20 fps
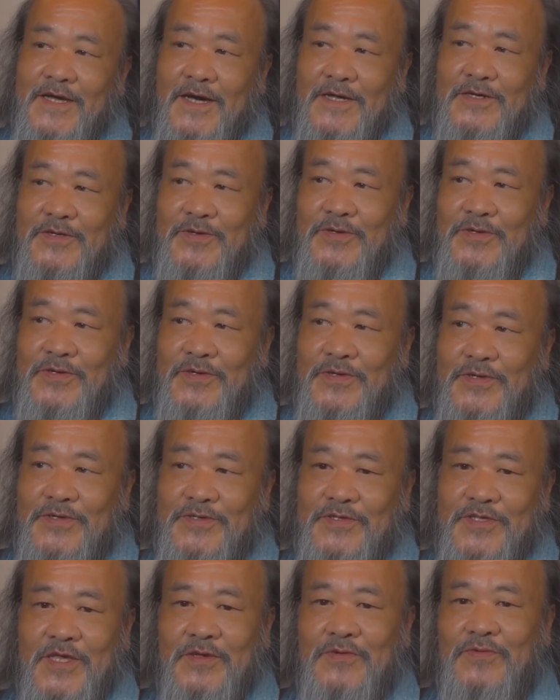あ
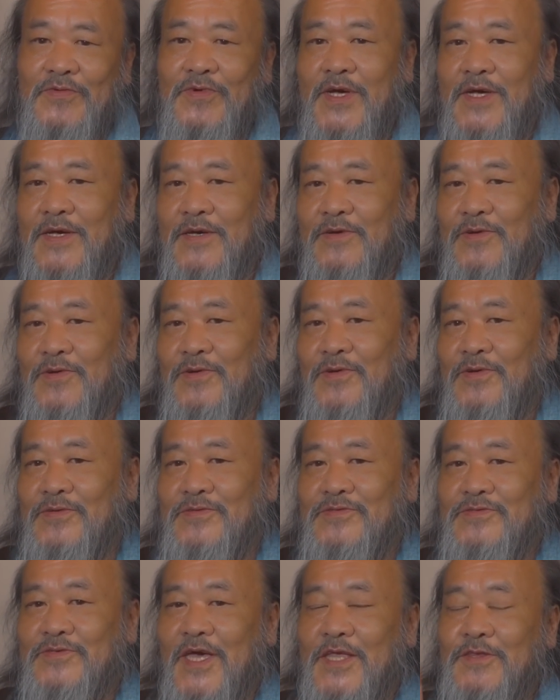の電話
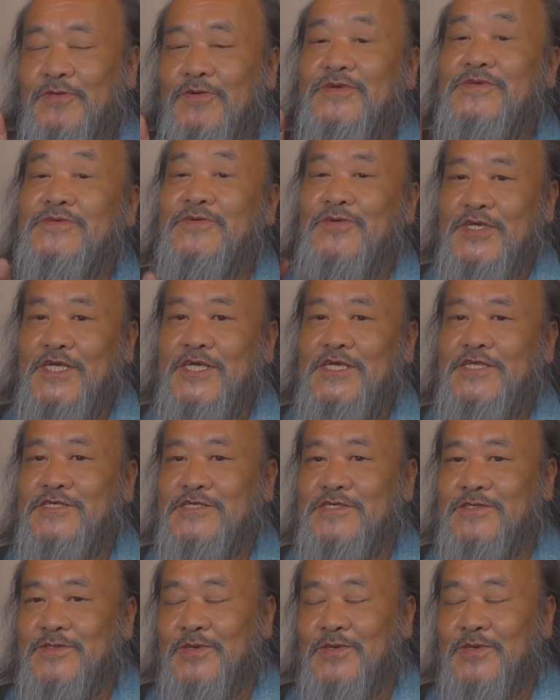を受け取るのに都